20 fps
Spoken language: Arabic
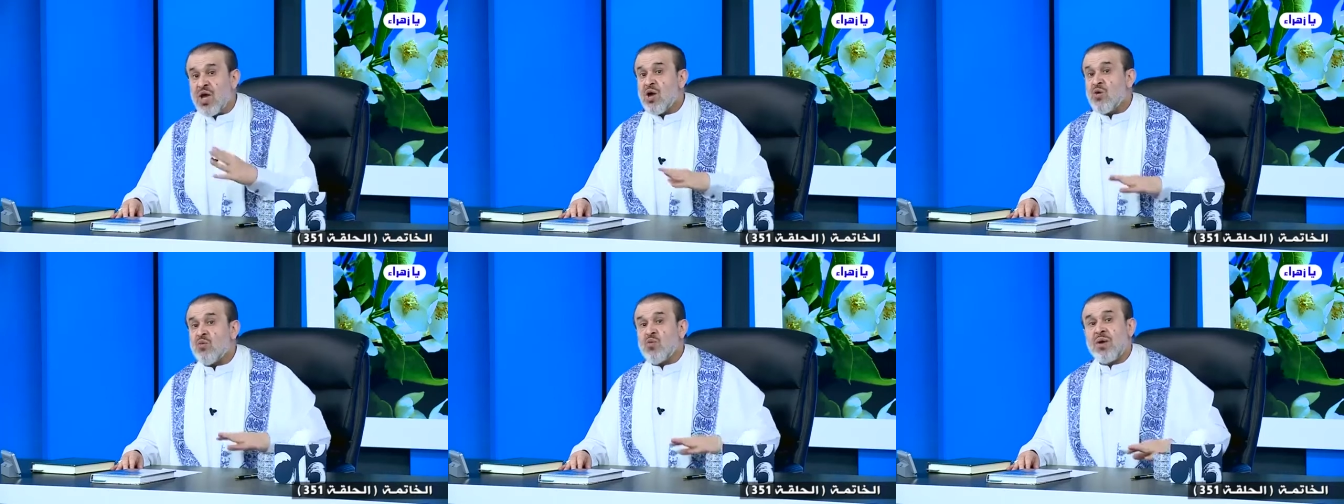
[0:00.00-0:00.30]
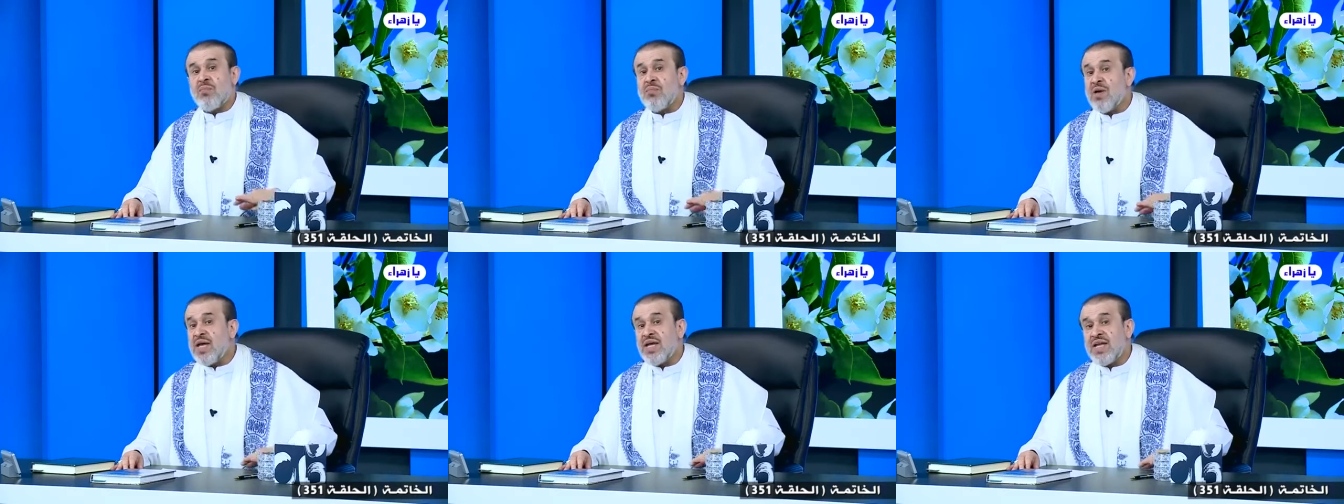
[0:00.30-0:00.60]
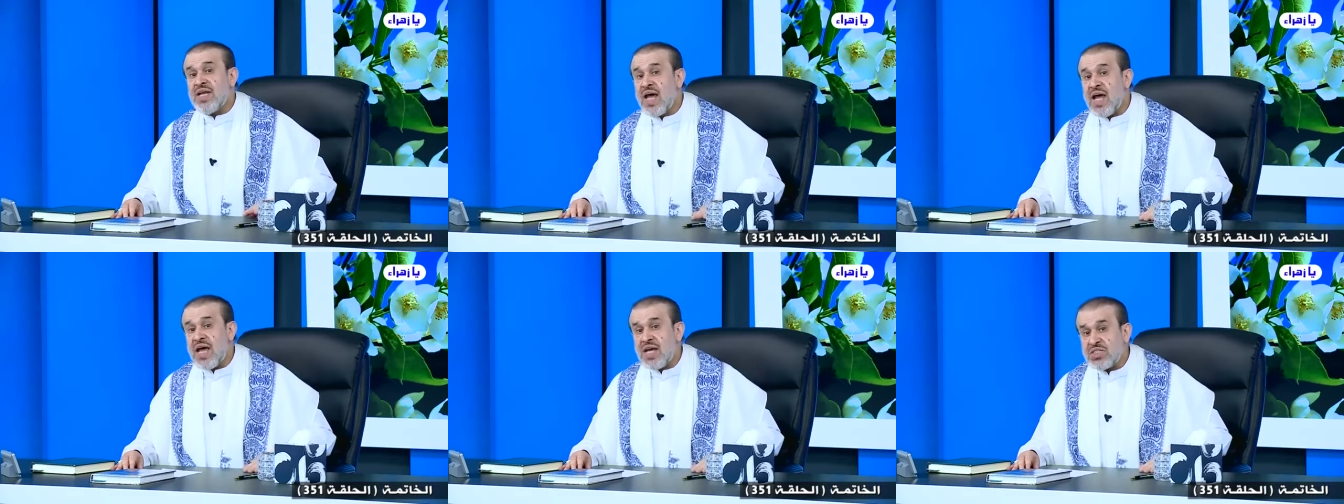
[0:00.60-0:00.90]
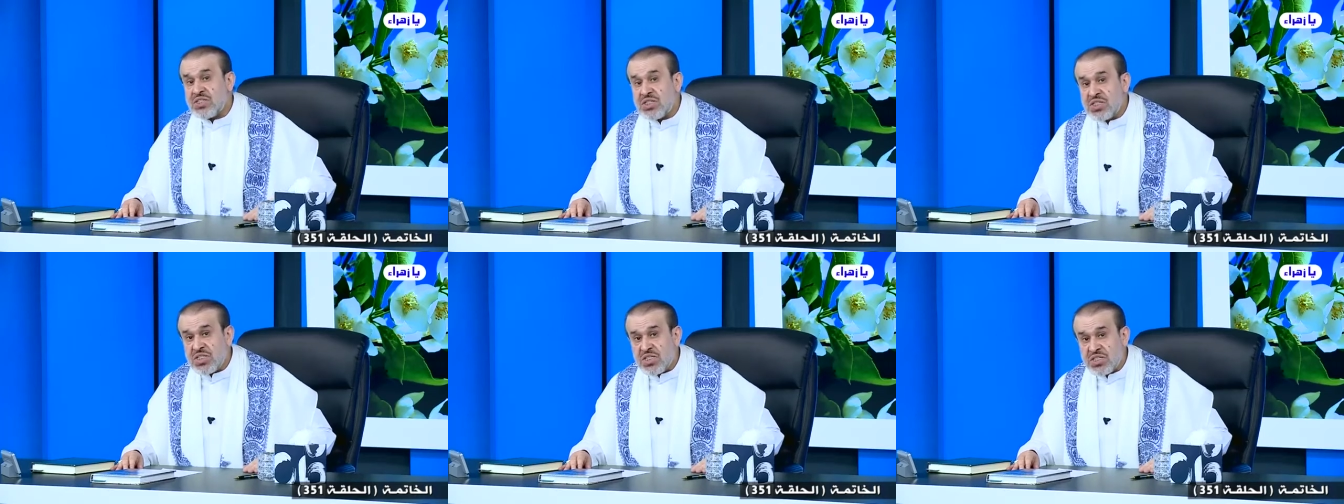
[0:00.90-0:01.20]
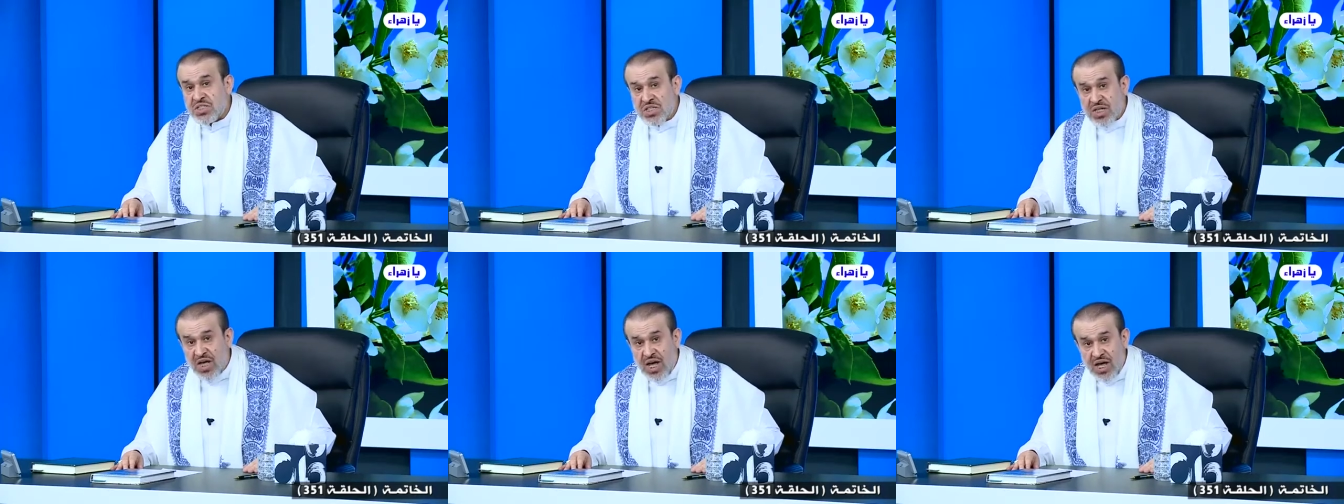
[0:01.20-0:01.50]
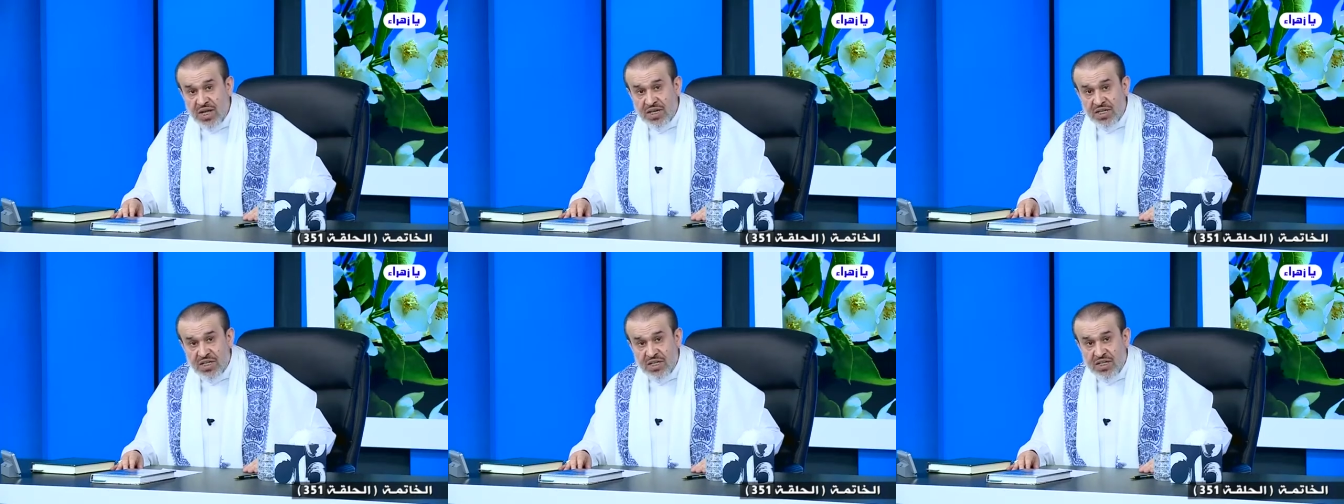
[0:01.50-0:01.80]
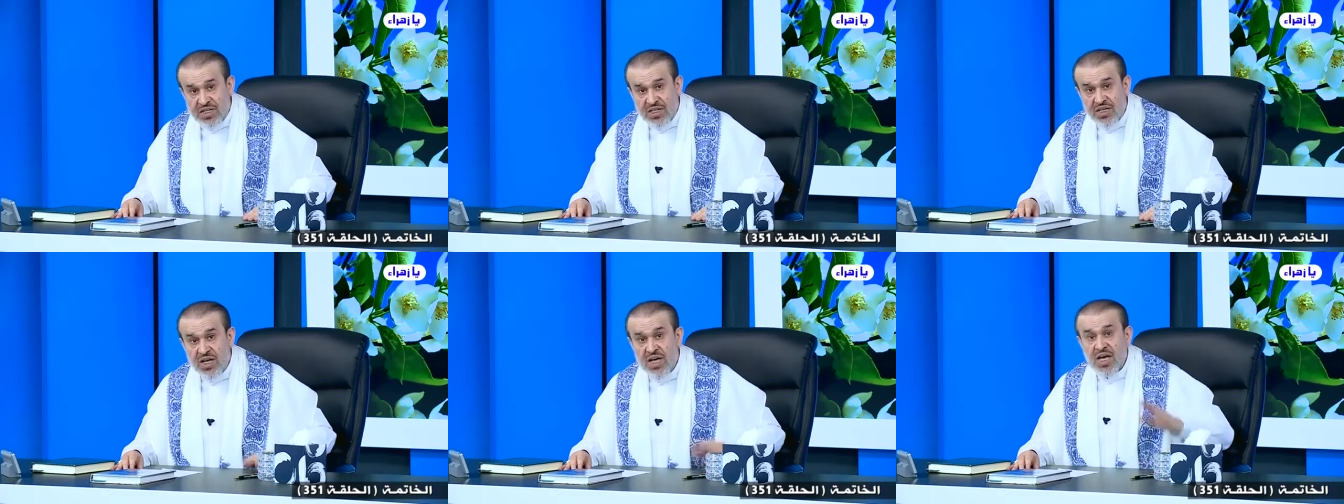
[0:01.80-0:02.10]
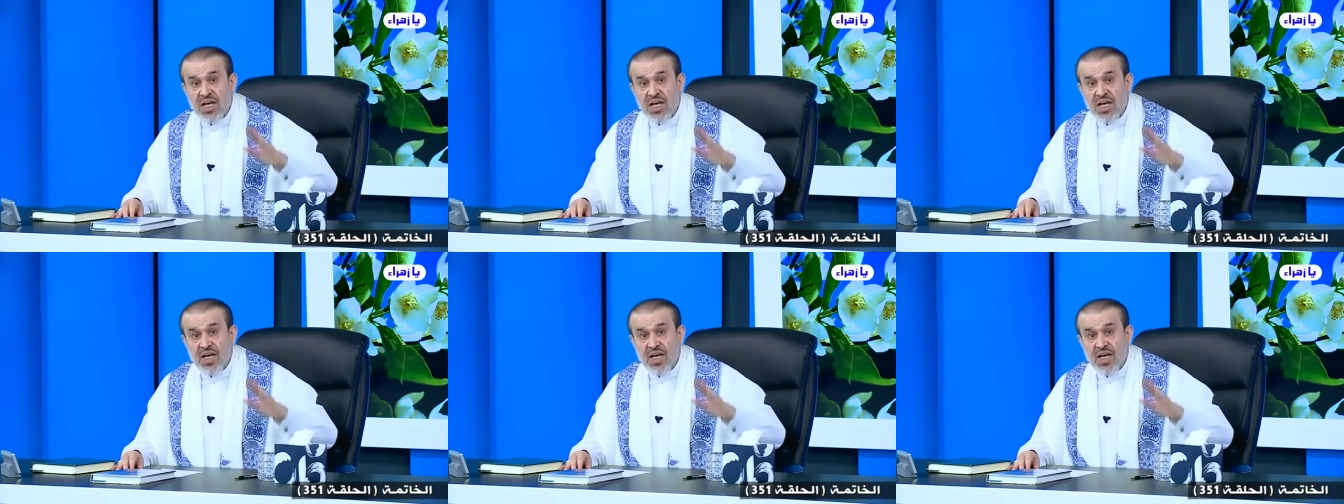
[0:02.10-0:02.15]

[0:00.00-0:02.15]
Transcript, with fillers: وبين السيستاني